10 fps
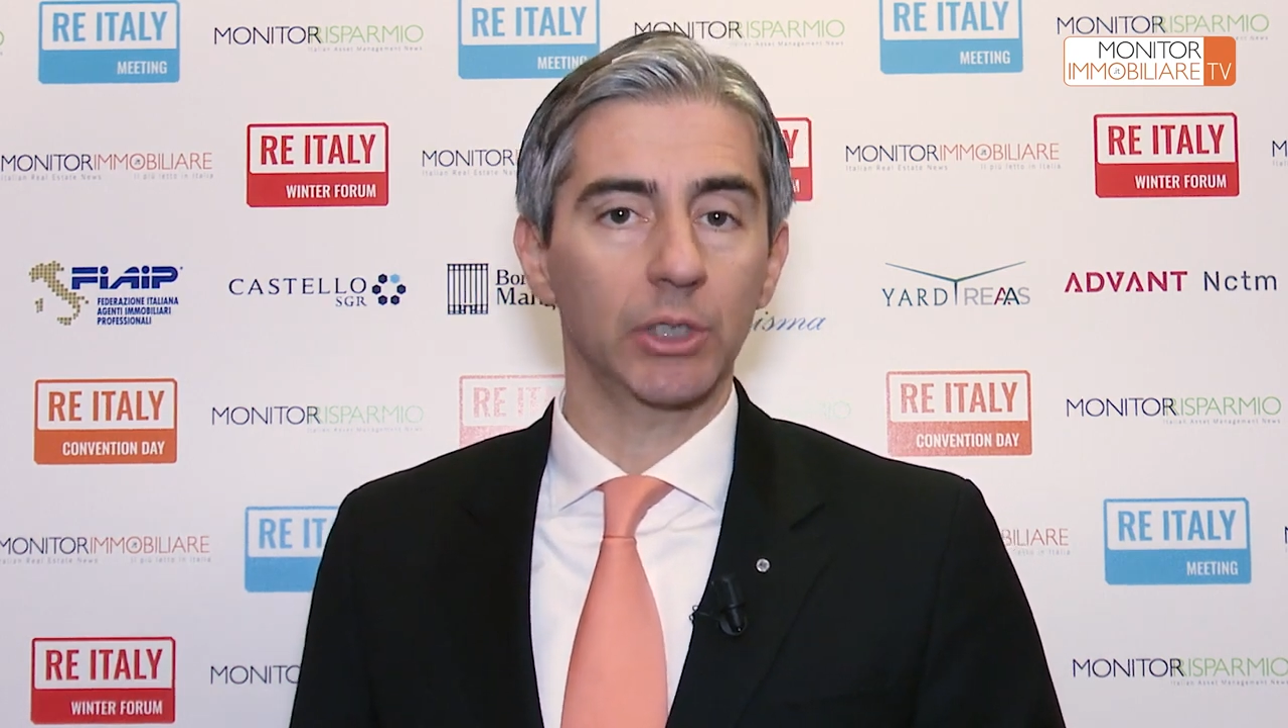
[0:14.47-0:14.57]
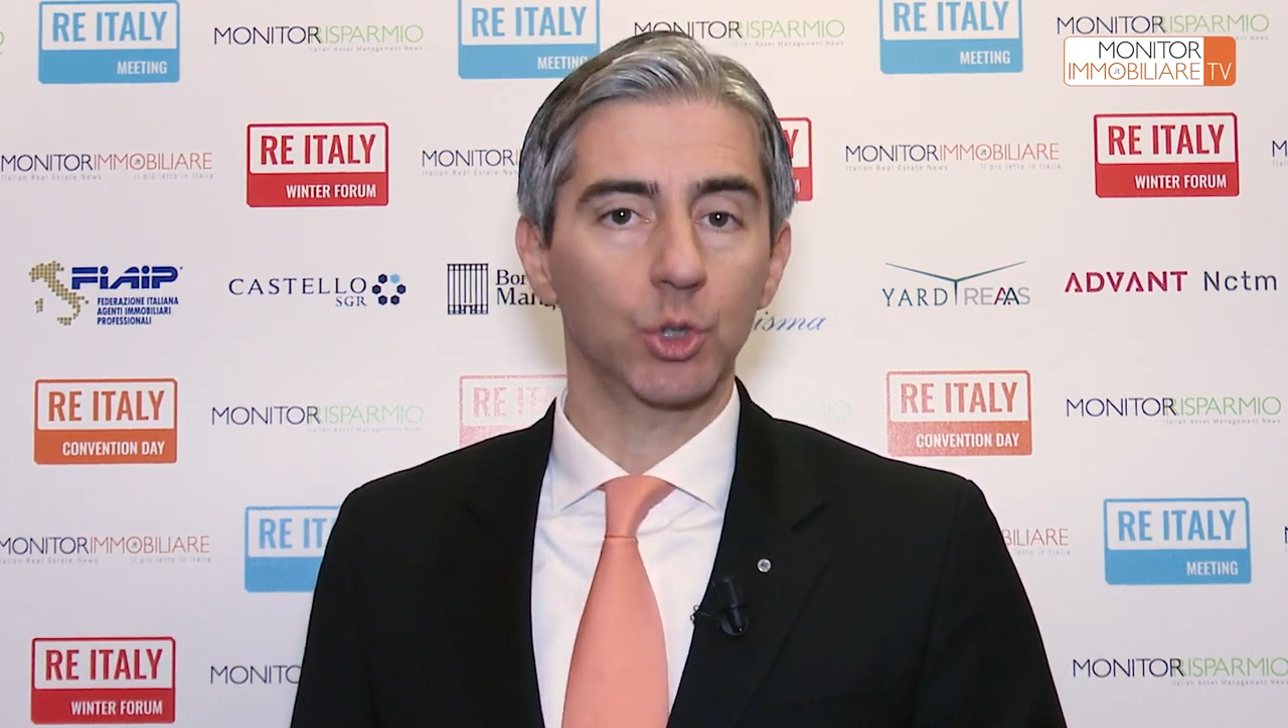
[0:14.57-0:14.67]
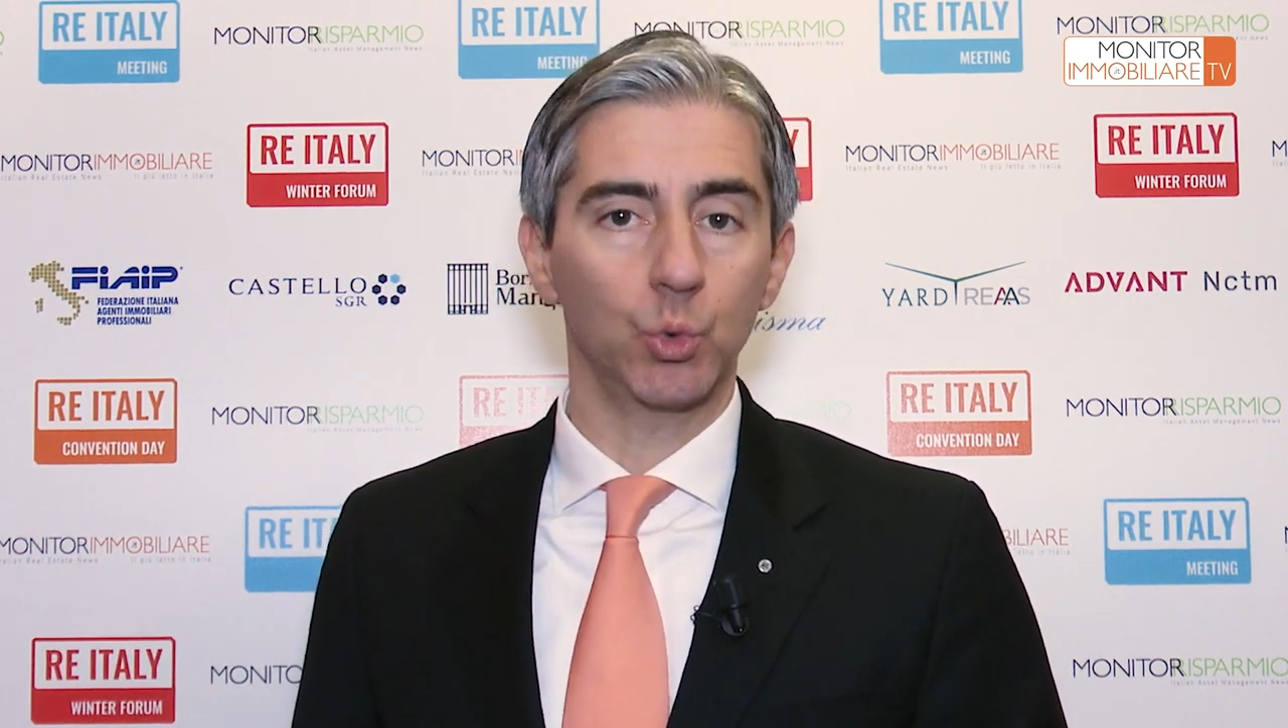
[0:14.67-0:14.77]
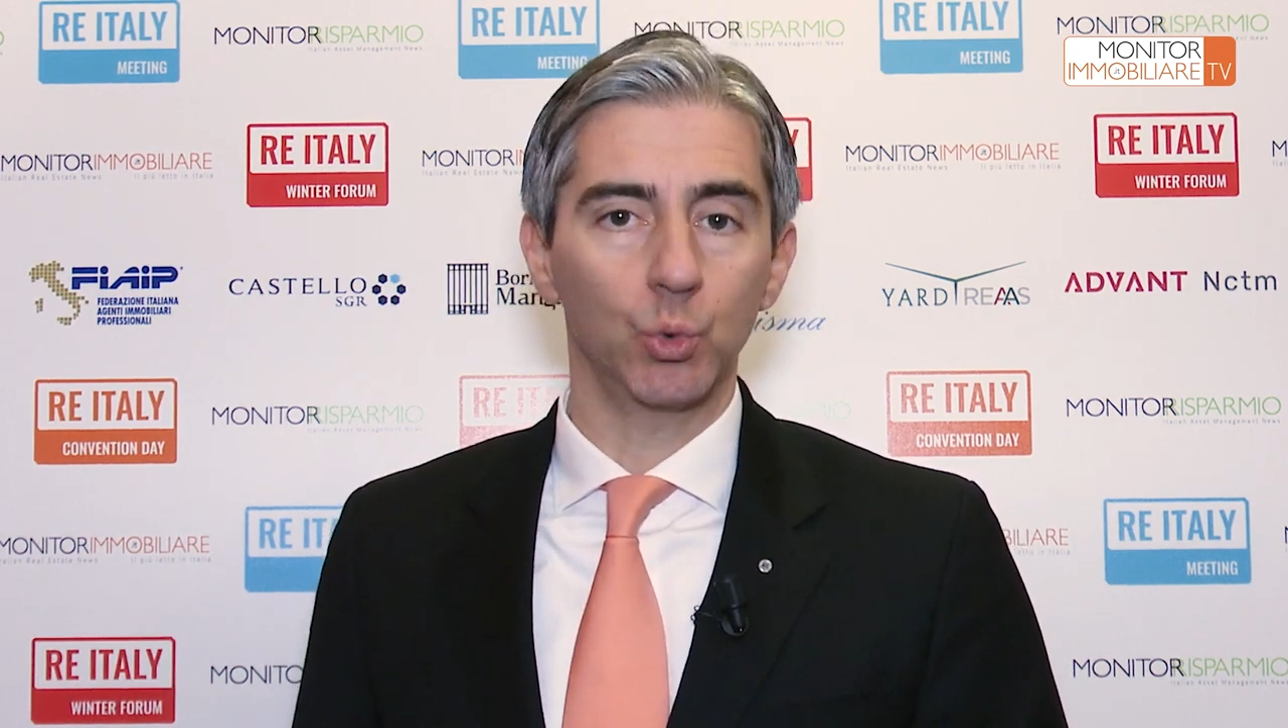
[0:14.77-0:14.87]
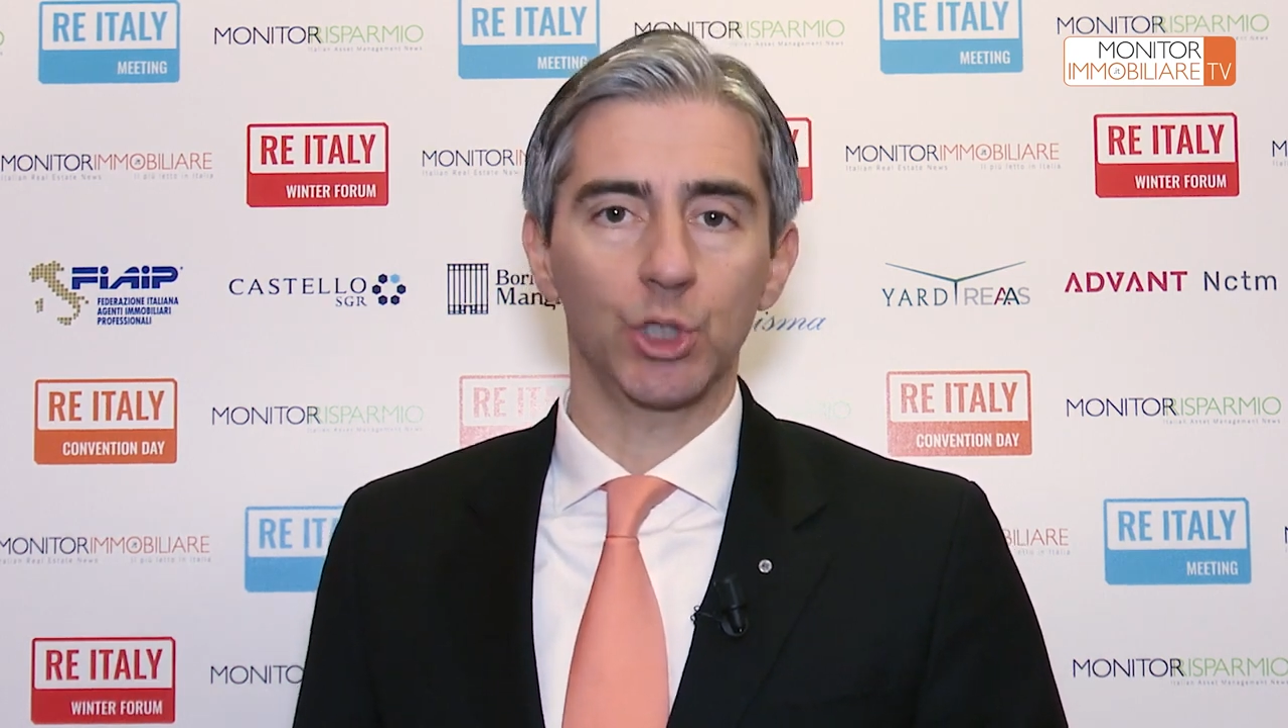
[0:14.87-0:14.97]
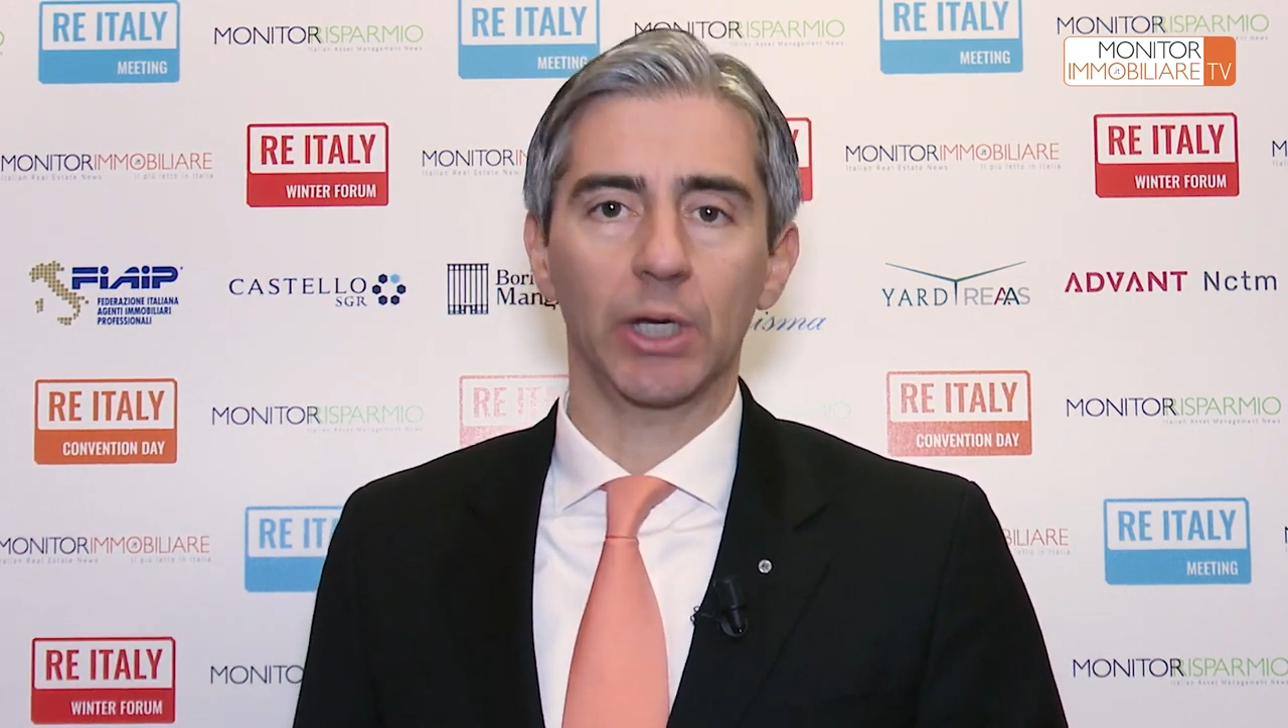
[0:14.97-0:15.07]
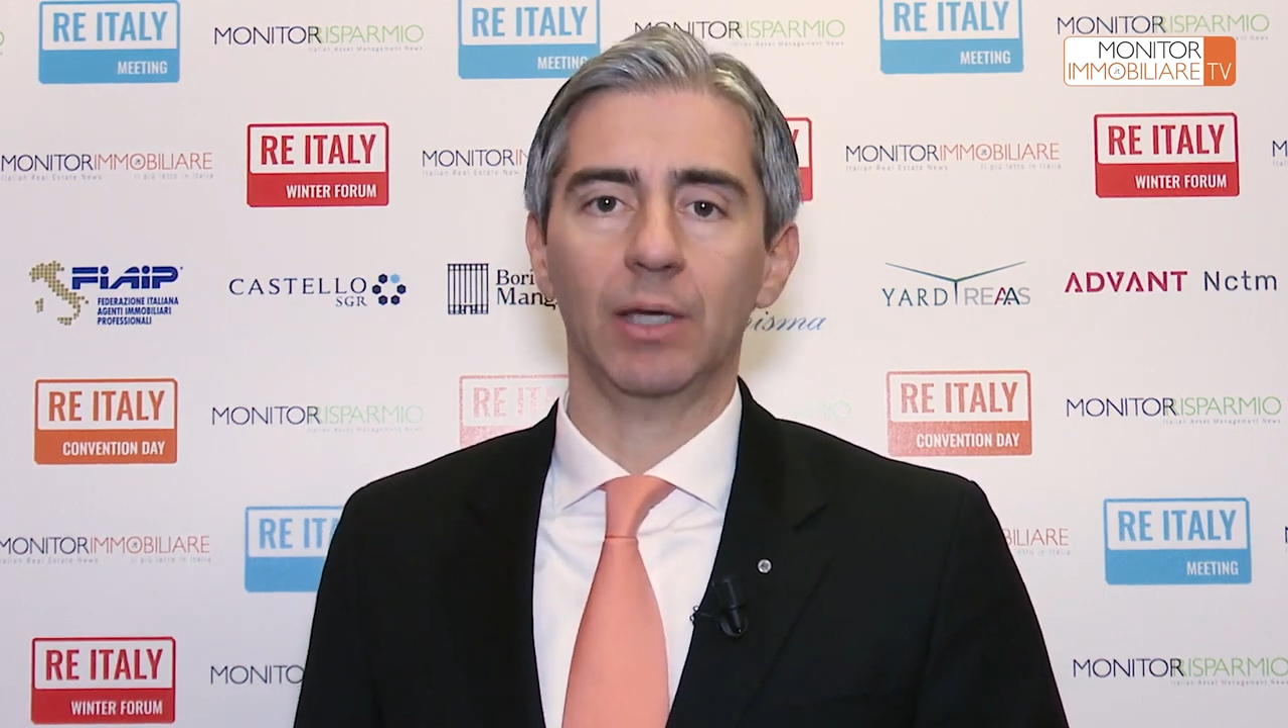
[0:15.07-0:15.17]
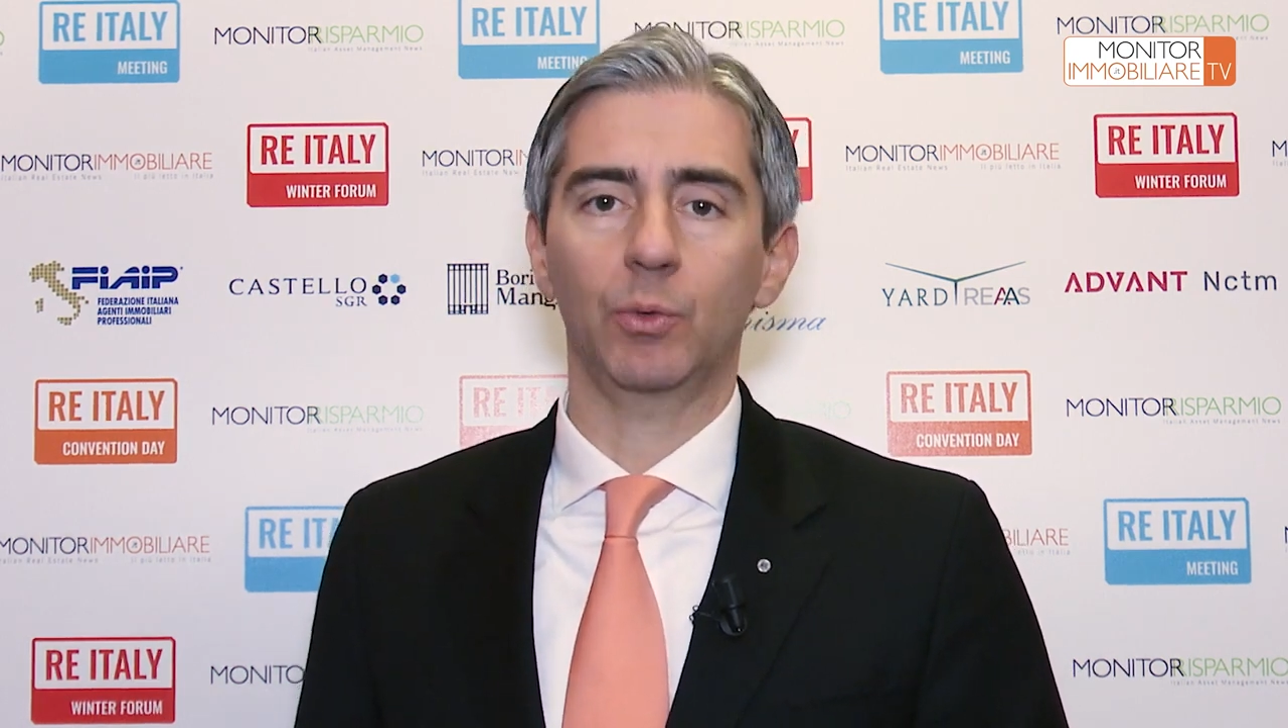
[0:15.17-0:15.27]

raggiungere la,